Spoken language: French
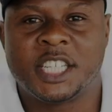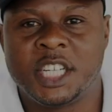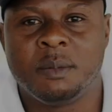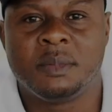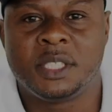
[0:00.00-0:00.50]

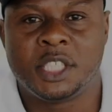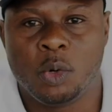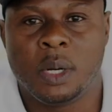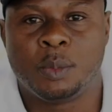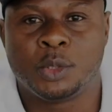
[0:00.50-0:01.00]
j'aime chez
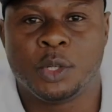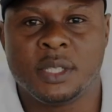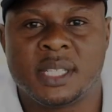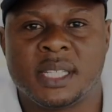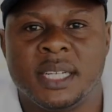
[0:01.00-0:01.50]
Ola
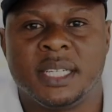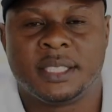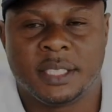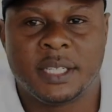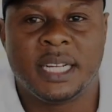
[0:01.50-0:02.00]
Motors,
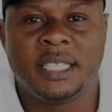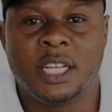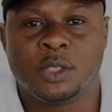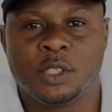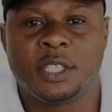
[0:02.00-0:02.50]
c'est que la
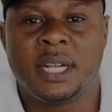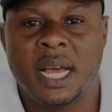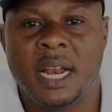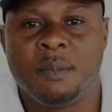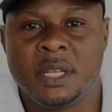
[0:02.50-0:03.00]
direction
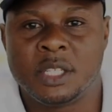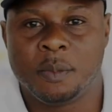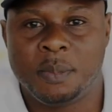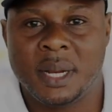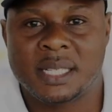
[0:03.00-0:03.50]
générale a mis
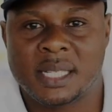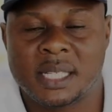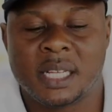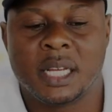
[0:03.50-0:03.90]
en place